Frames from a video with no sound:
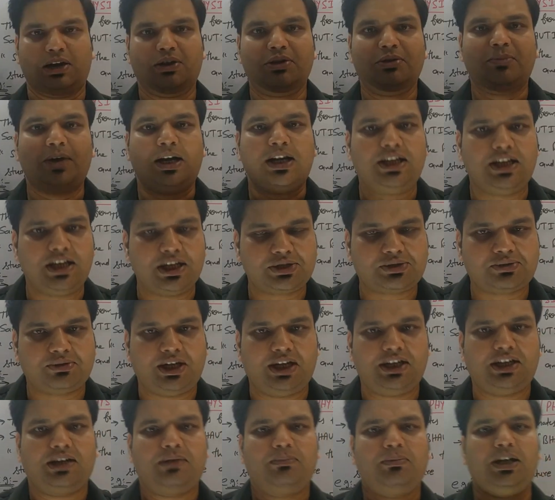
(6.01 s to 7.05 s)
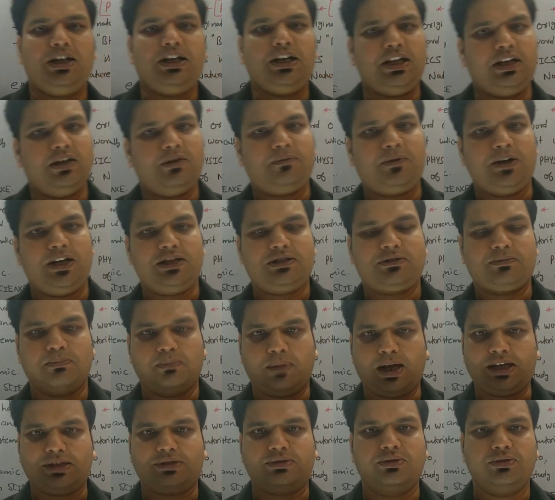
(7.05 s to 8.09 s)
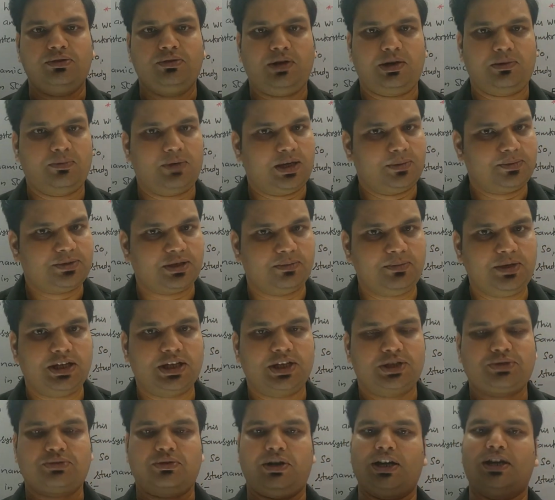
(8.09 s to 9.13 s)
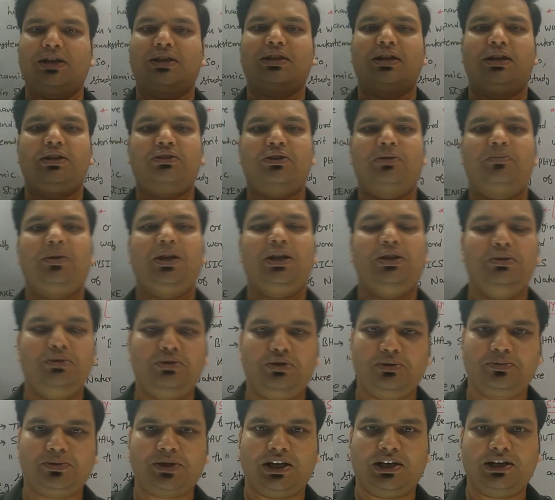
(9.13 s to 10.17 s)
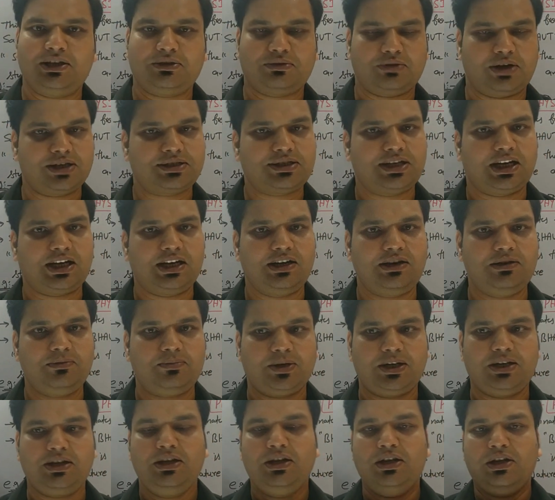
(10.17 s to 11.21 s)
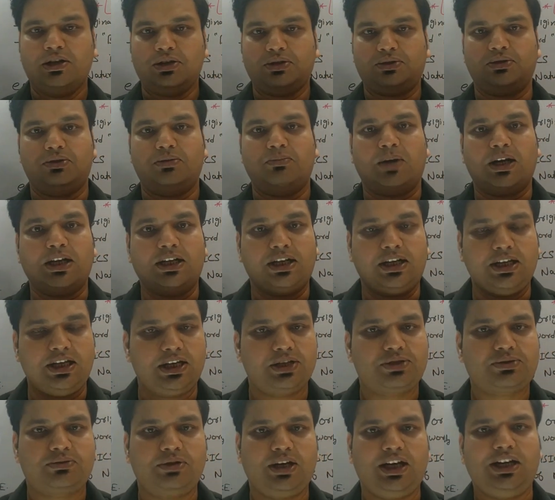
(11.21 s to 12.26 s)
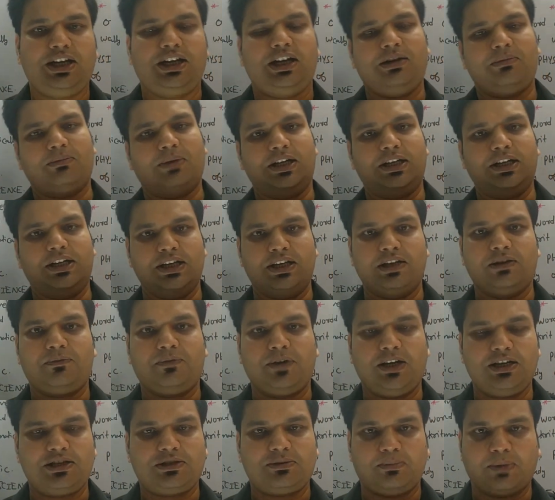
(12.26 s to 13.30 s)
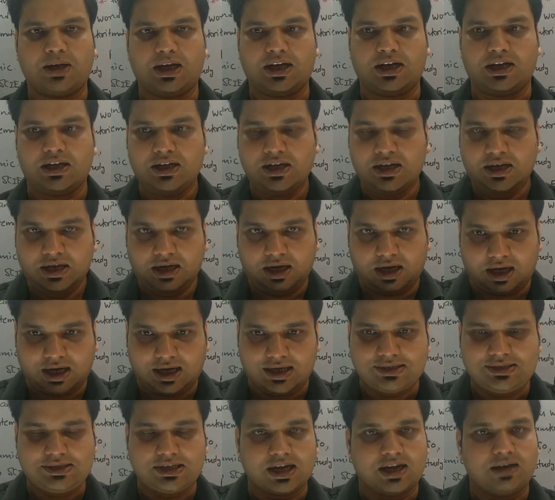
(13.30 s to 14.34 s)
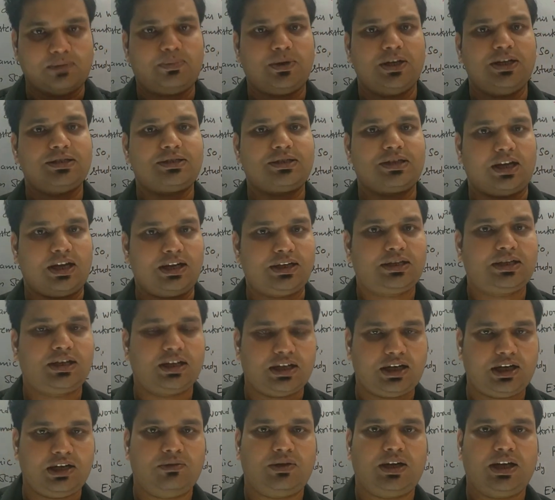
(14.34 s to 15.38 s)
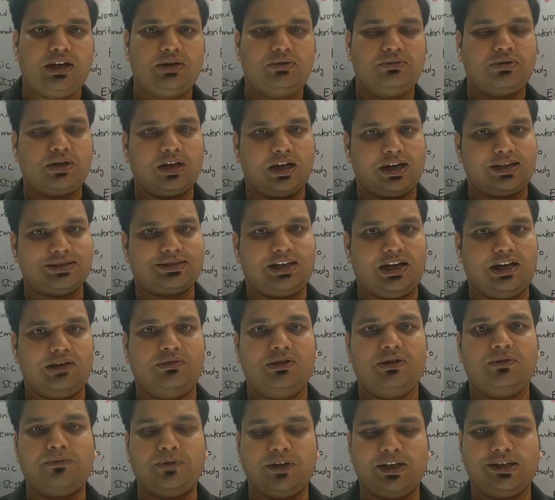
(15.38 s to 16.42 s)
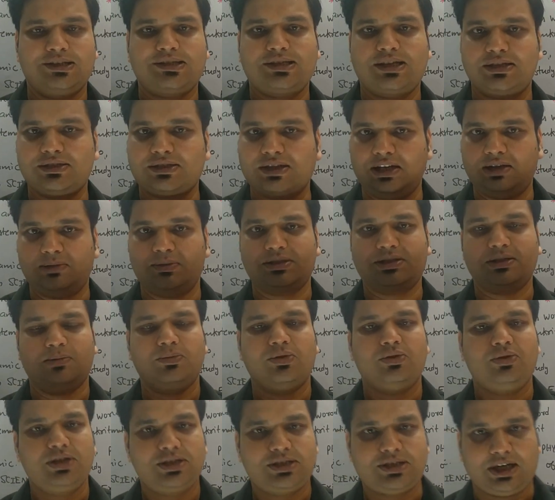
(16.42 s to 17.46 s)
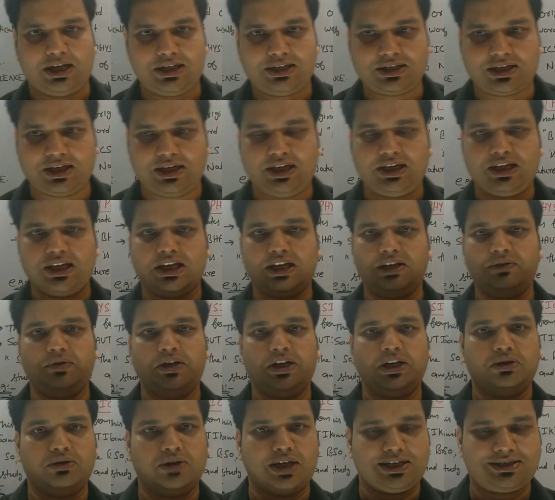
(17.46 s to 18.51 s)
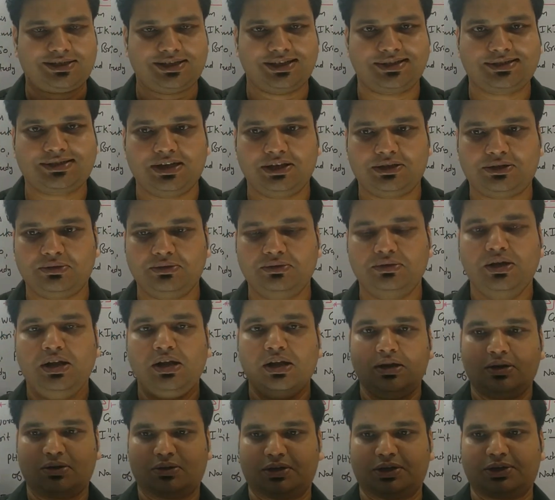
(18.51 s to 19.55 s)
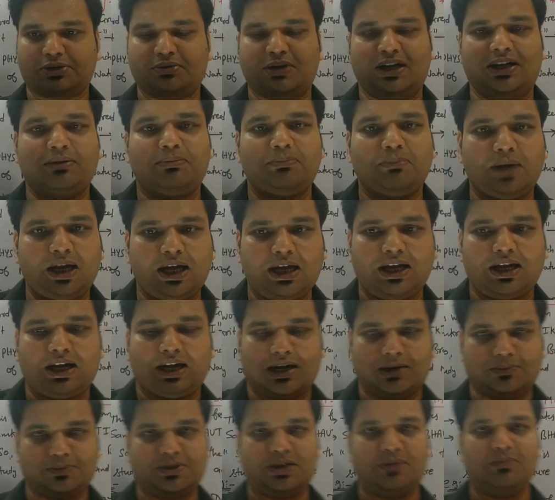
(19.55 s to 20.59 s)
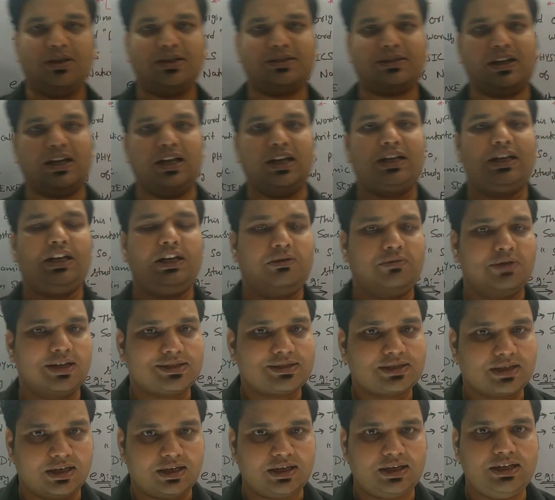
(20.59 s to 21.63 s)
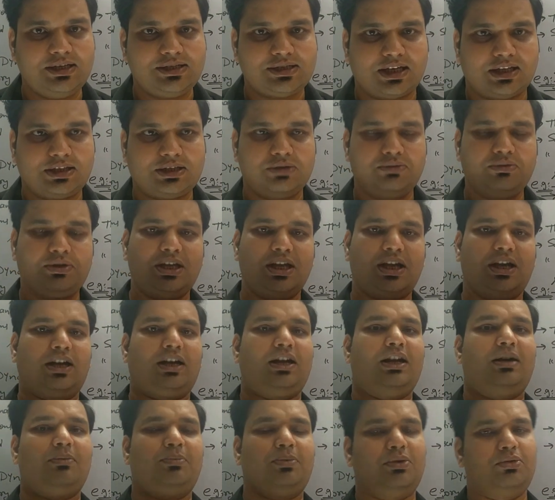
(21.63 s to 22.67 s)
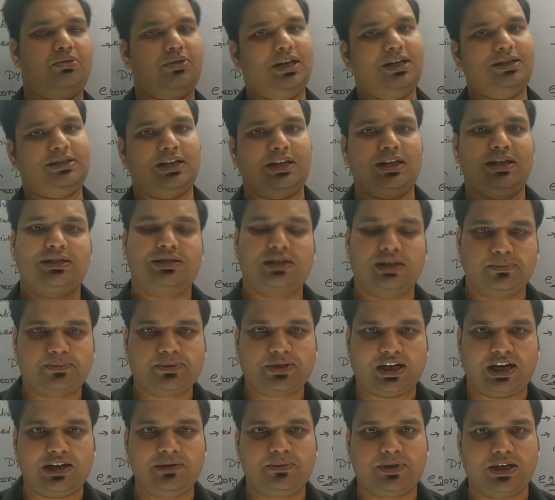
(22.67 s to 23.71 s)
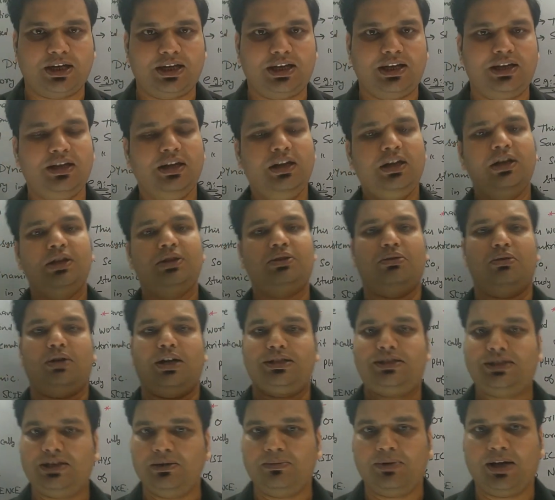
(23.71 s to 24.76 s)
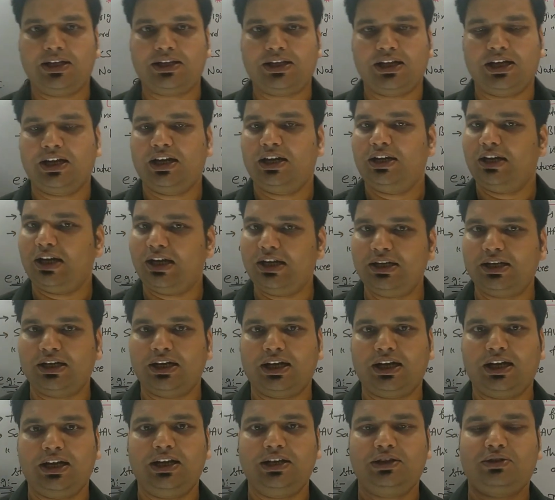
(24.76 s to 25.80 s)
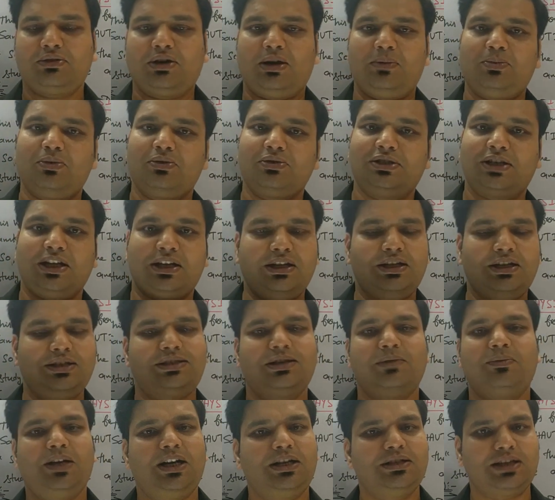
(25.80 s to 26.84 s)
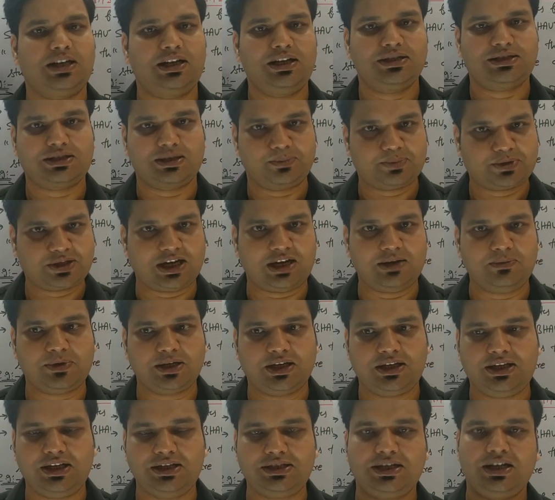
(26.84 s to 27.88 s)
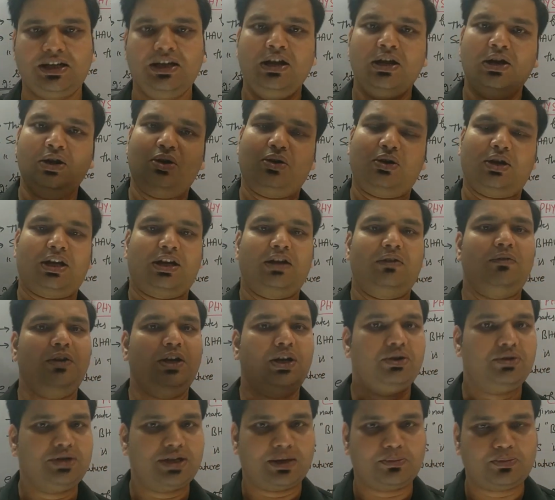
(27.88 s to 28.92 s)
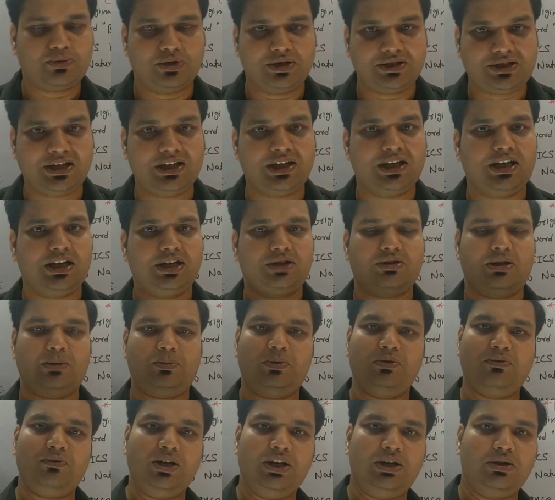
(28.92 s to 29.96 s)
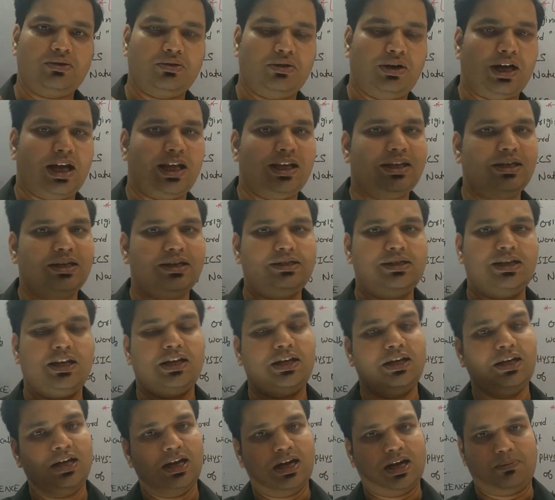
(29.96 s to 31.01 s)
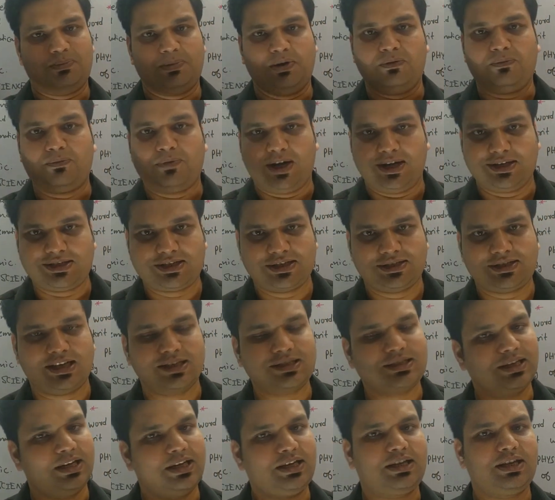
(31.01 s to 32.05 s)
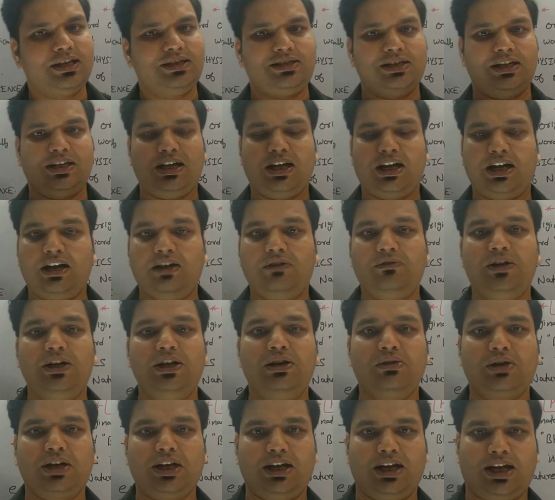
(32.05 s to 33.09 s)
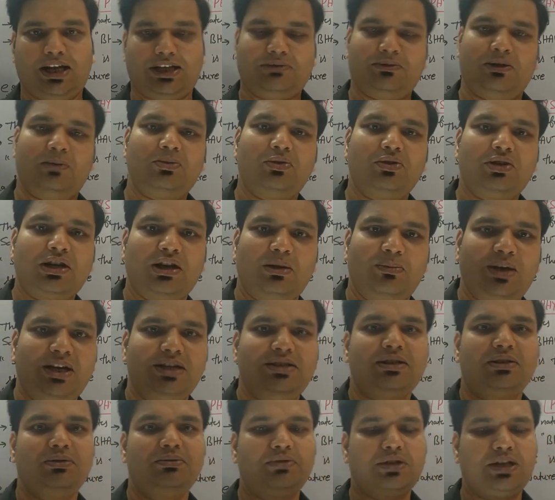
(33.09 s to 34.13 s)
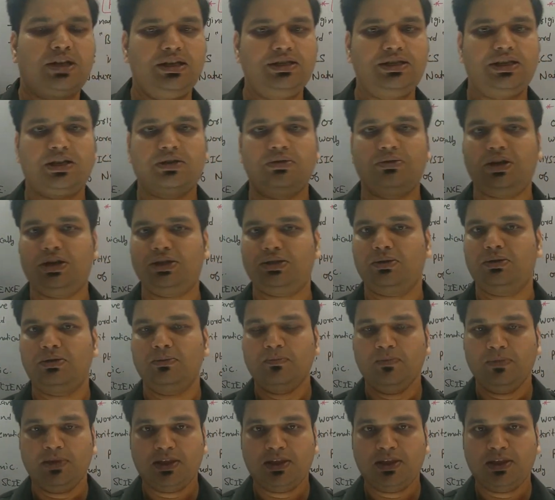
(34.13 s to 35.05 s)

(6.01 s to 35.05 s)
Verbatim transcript: हेलो माय डियर स्टूडेंट एंड माय डियर फ्रेंड्स मैं सोनू वर्मा आप सभी का स्वागत करता हूं अपने यूट्यूब चैनल थॉट्स अकेडमी पर तो माय डियर स्टूडेंट एंड माय डियर फ्रेंड्स मैं आज यहाँ पर स्टार्ट करने वाला हूँ क्लास इलेवन फिजिक्स का सिलेबस हम लोग स्टार्ट करेंगे इन वीडियो लेक्चर्स के थ्रू और स्टूडेंट मैं आप सभी से एक रिक्वेस्ट करनी चाहता हूँ कि अगर आप लोगों ने चैनल सब्सक्राइब करा है तो अच्छी बात अगर नहीं करा है तो आप लोग जल्दी से हमारा चैनल सब्सक्राइब कर दीजिए और अगर वीडियोज आपको अच्छी लगे तो आप लोग वीडियो को लाइक कीजिए अपने फ्रेंड्स के साथ शेयर कीजिए एंड हर वीडियो के लास्ट में आप लोग कमेंट जरूर कीजिए क्योंकि जो